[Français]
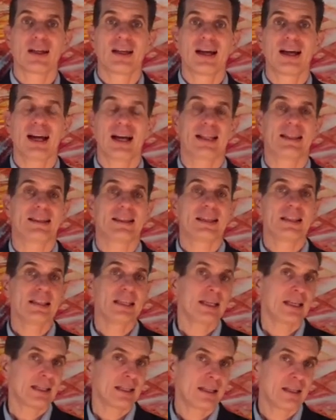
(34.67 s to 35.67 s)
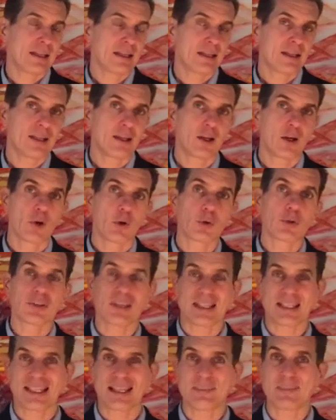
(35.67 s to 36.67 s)
athénienne au
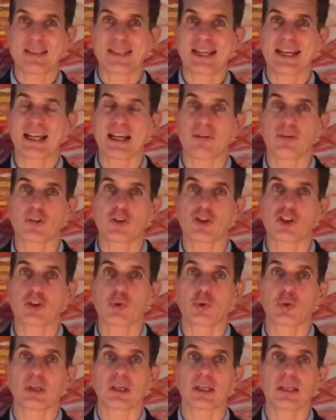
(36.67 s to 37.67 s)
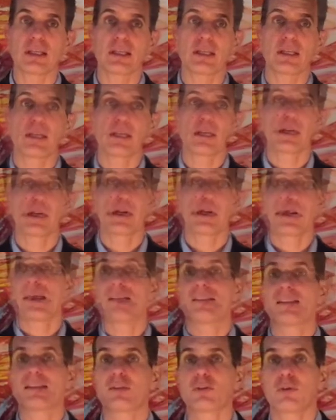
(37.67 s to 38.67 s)
5e siècle avant Jésus-Christ, et
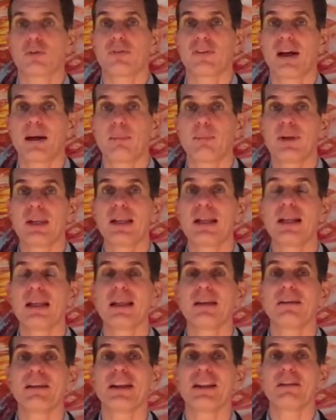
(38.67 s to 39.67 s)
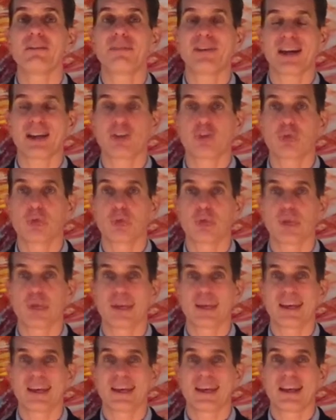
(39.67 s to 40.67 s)
c'est ce qu'on va appeler les, vertus.
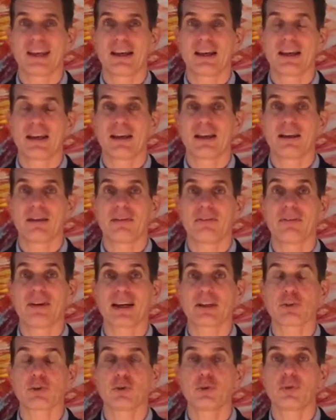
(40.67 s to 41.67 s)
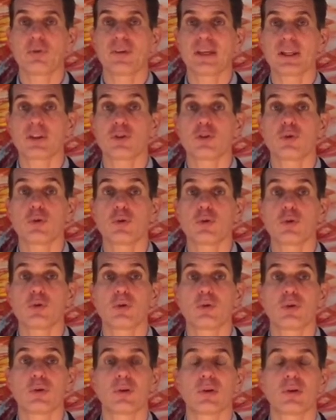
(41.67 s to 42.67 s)
Vertu vient
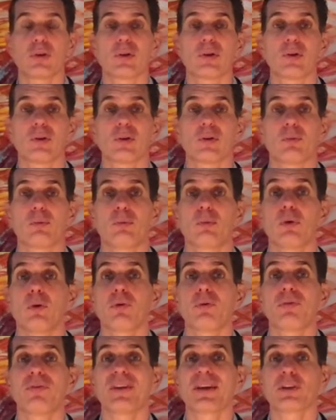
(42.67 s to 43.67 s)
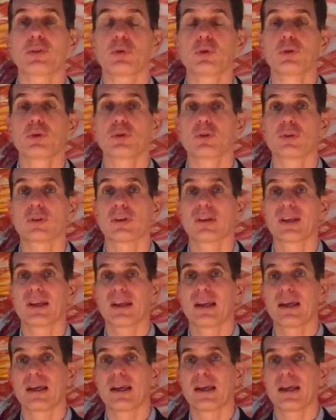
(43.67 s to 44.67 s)
du mot virtus,
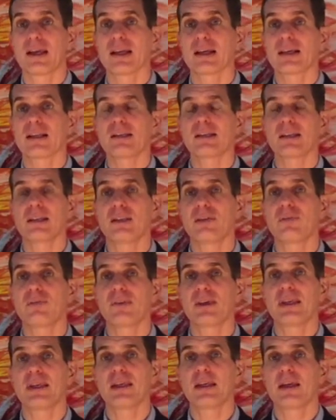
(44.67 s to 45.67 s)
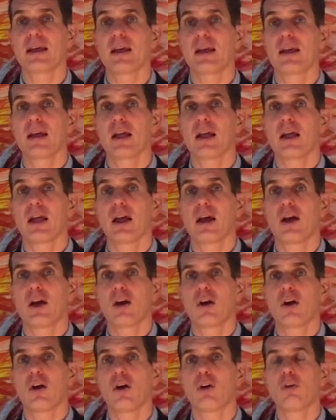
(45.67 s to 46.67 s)
qui signifie
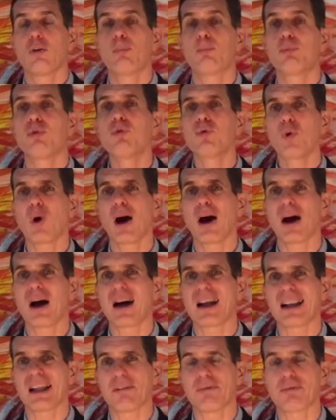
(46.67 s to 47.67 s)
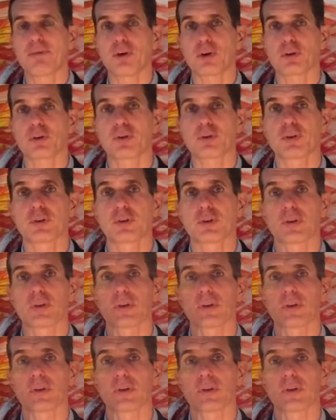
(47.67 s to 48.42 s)
le pouvoir, la force.